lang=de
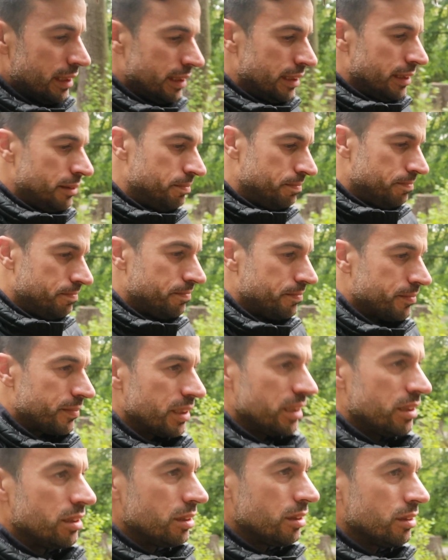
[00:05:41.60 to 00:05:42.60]
ähm,
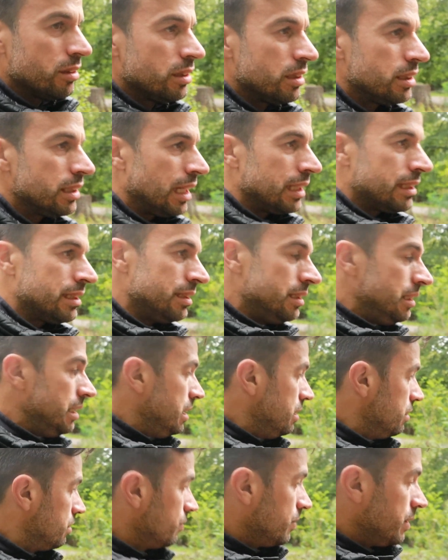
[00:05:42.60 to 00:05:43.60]
und hatte
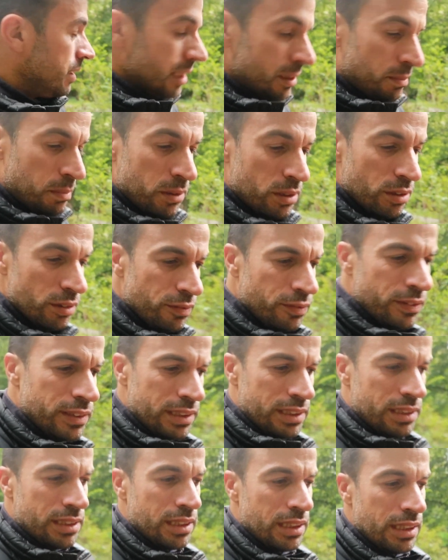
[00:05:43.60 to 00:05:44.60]
nicht irgendwie das
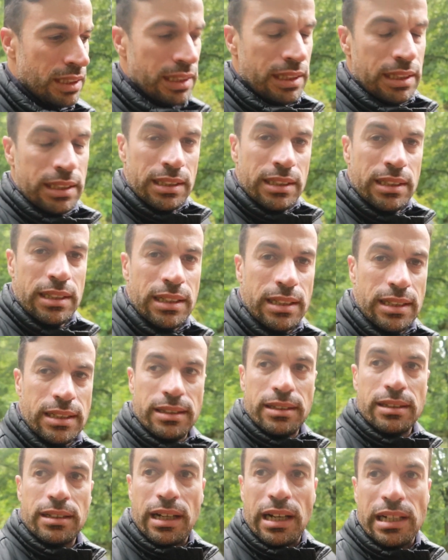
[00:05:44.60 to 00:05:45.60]
Bedürfnis, äh,
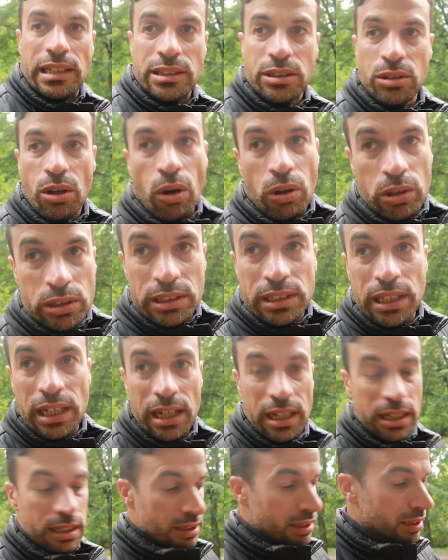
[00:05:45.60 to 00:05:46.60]
als
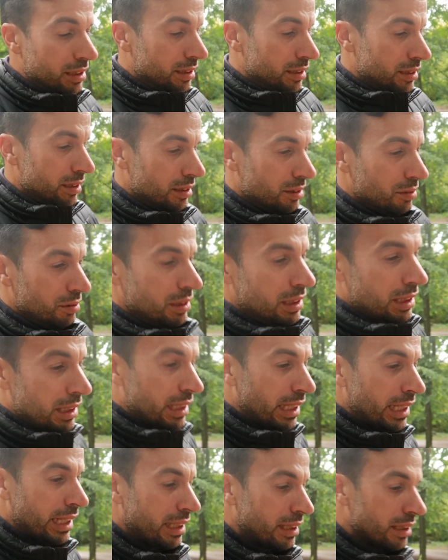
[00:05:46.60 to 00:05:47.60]
Rockstar durch die
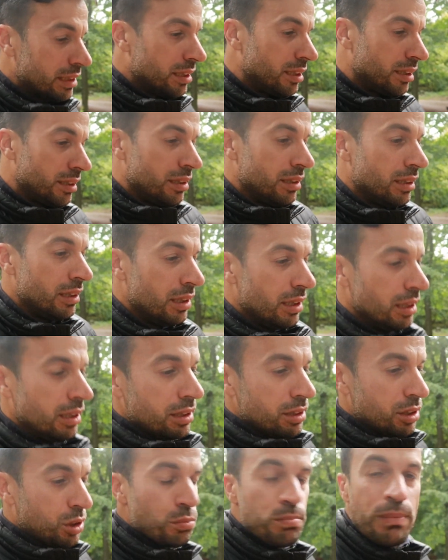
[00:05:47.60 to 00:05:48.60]
Gegend
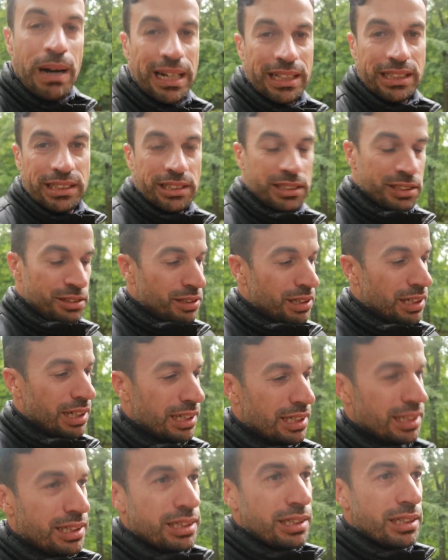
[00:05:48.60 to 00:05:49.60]
zu machen,
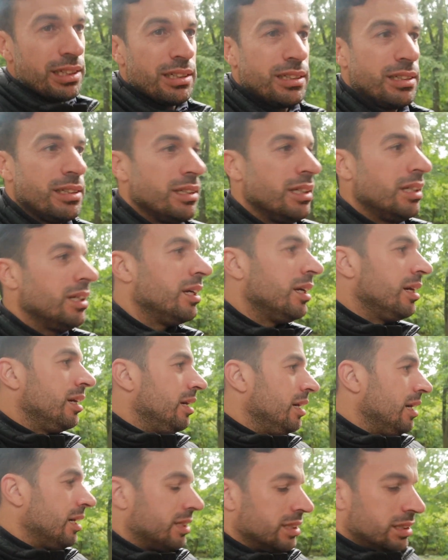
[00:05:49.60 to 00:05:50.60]
sondern äh,
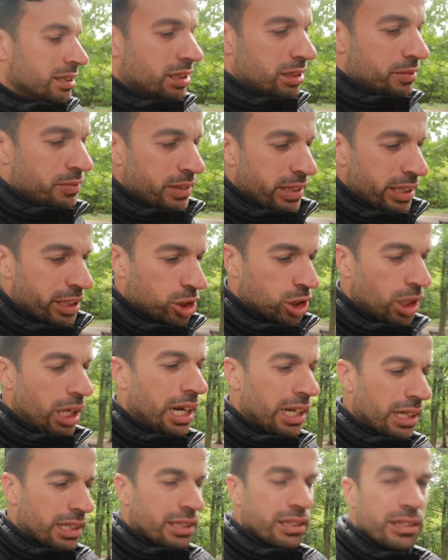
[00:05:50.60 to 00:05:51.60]
ja, das, das finde ich
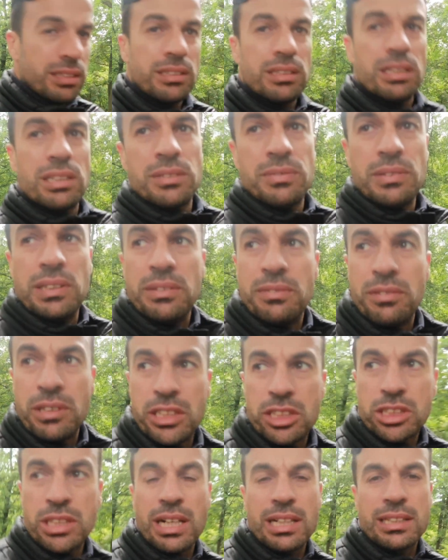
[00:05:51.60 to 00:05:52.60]
stark. Das finde ich
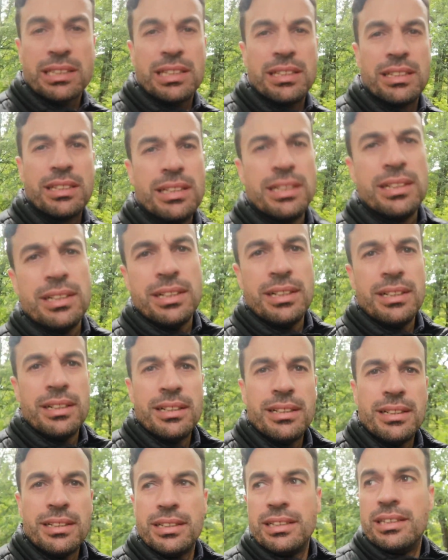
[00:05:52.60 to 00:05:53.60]
wirklich stark, denn
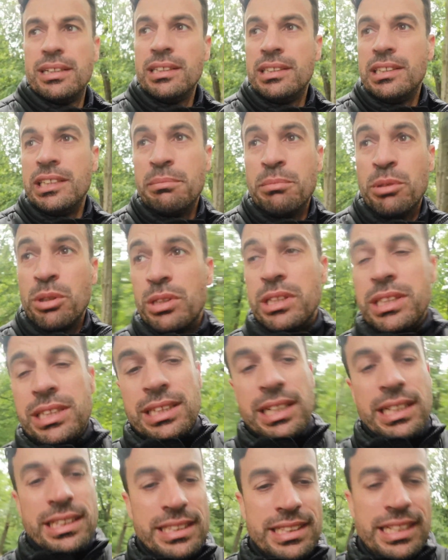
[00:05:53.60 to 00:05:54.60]
äh, die
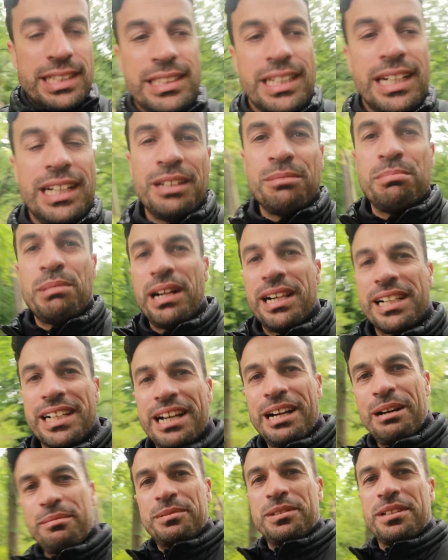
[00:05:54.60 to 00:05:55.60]
Möglichkeiten hätte alle mal
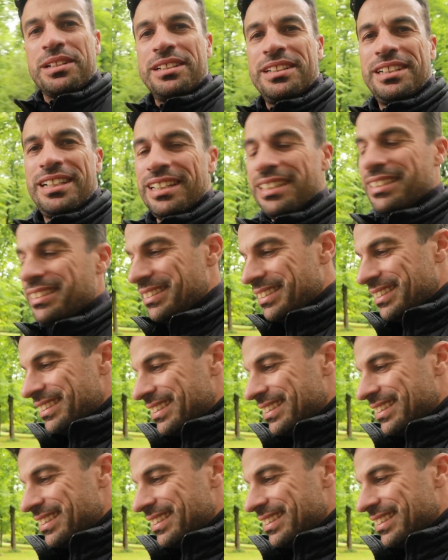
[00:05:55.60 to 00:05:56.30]
gehabt. Ja,